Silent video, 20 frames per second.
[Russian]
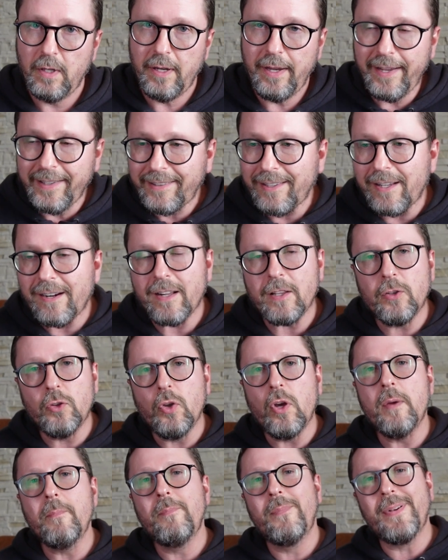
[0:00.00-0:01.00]
Это
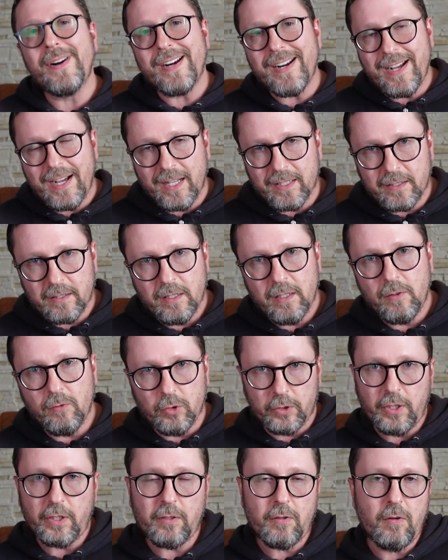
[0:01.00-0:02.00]
родной брат
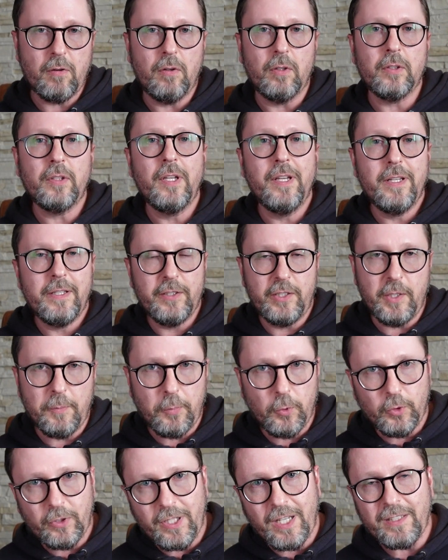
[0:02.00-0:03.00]
вот этого вот
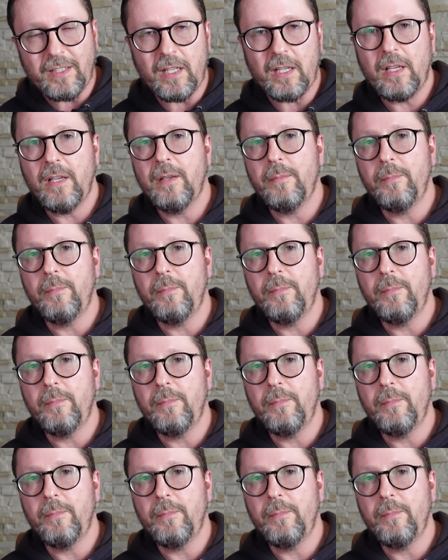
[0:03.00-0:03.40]
депутата